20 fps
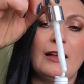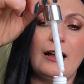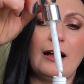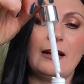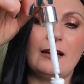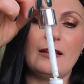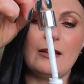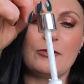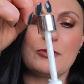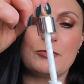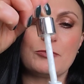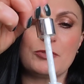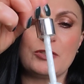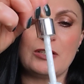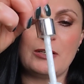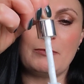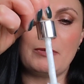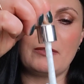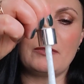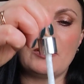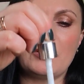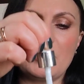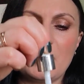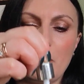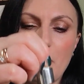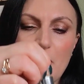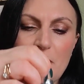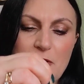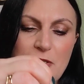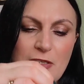ale ja już muszę naprawdę
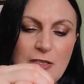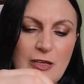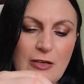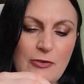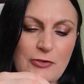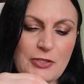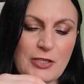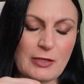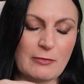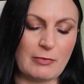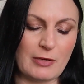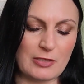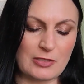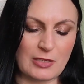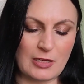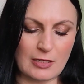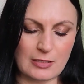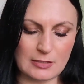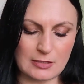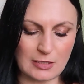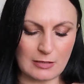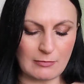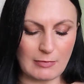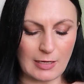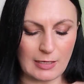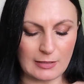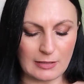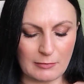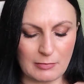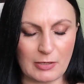działać jakoś tak bardziej
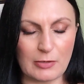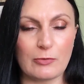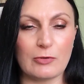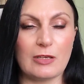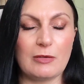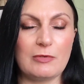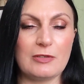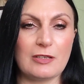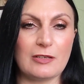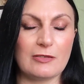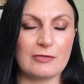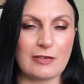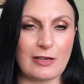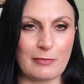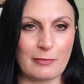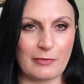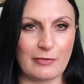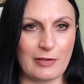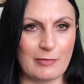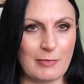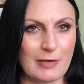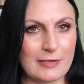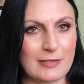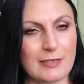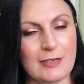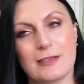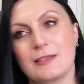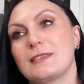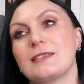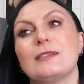ekstremalnie. Brakuje mi tego, jak mówię,
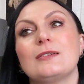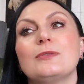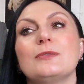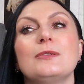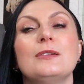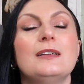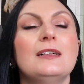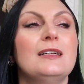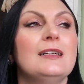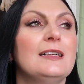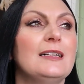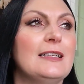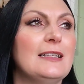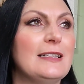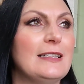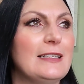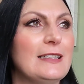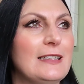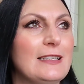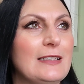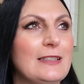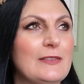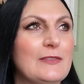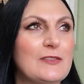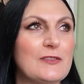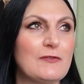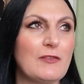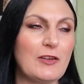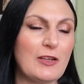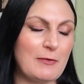matrexylu e,
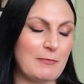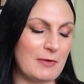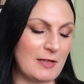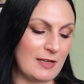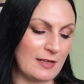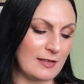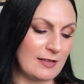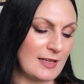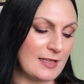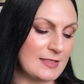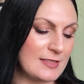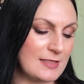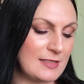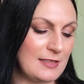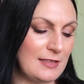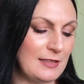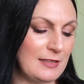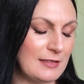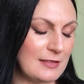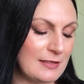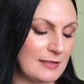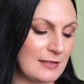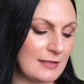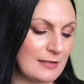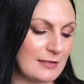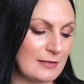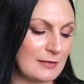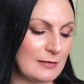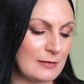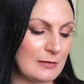w swojej pielęgnacji
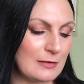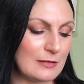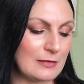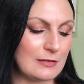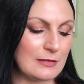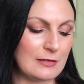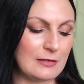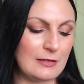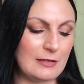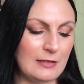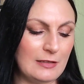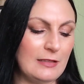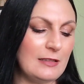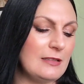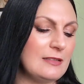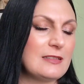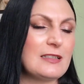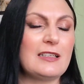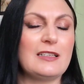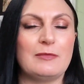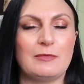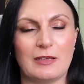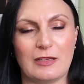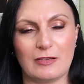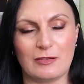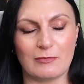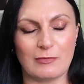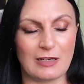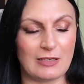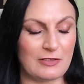e, i za nim
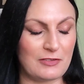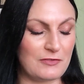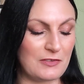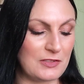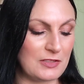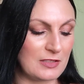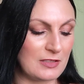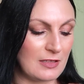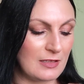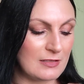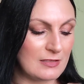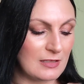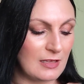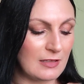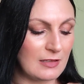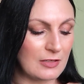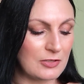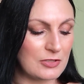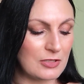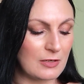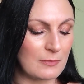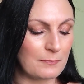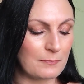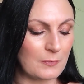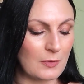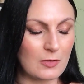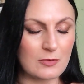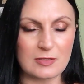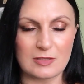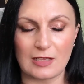najnormalniej w świecie tęsknię, także
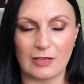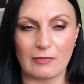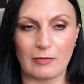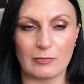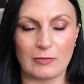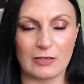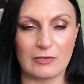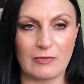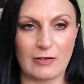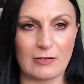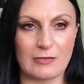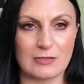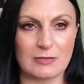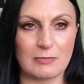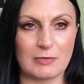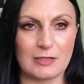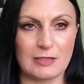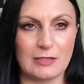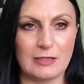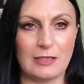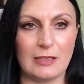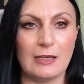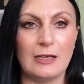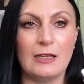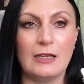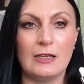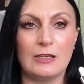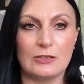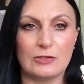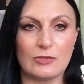odstawiam te dwa kosmetyki.
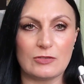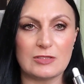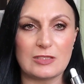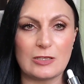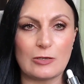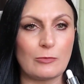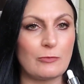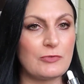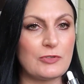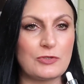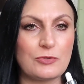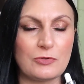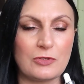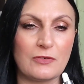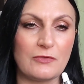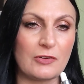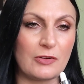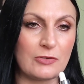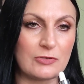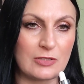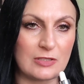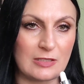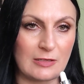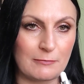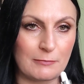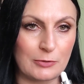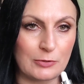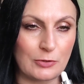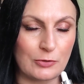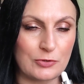To serum w życiu nie
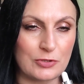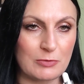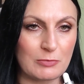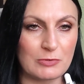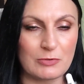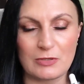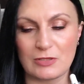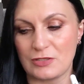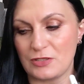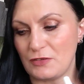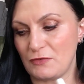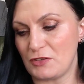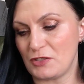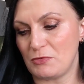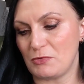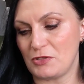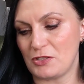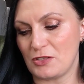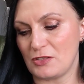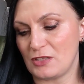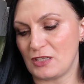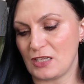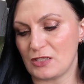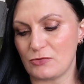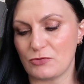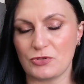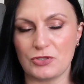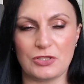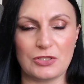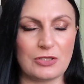wykorzystam pod oczy, bo to jest 9 miesięcy na
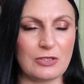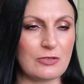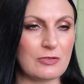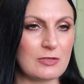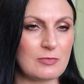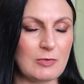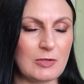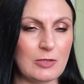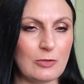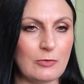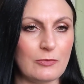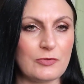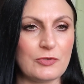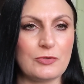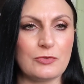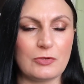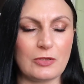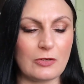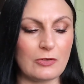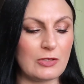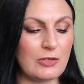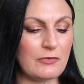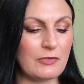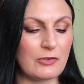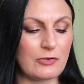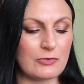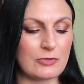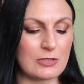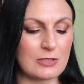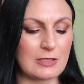zużycie tych kosmetyków, w życiu tego nie
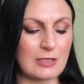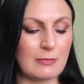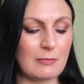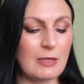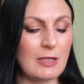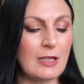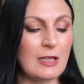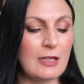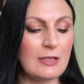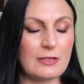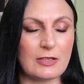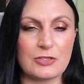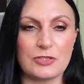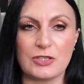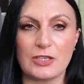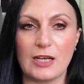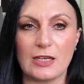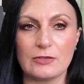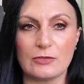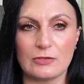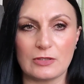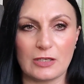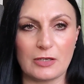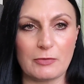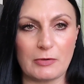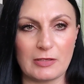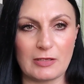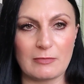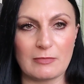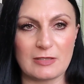wykorzystam, także ja to
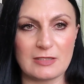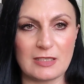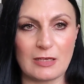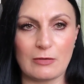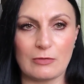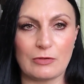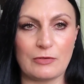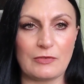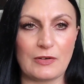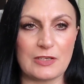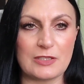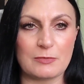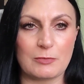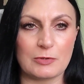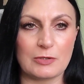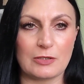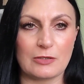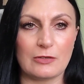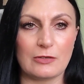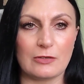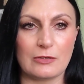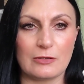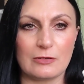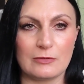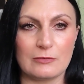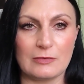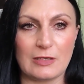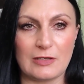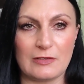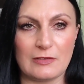nakładam na całą twarz, bo
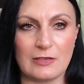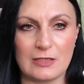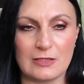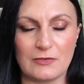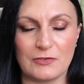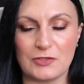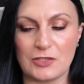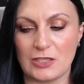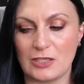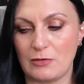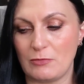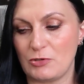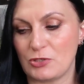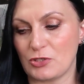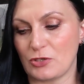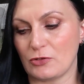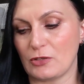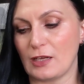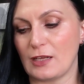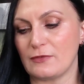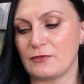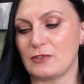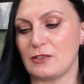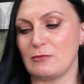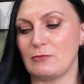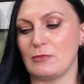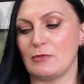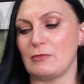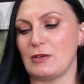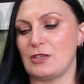tego najzwyczajniej mi szkoda, a w
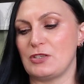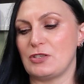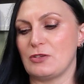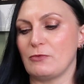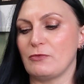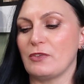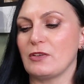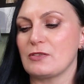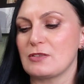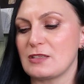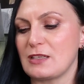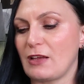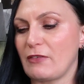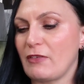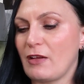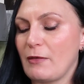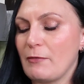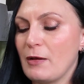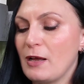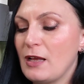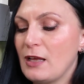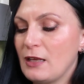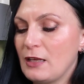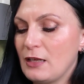tym momencie mówię odstawiam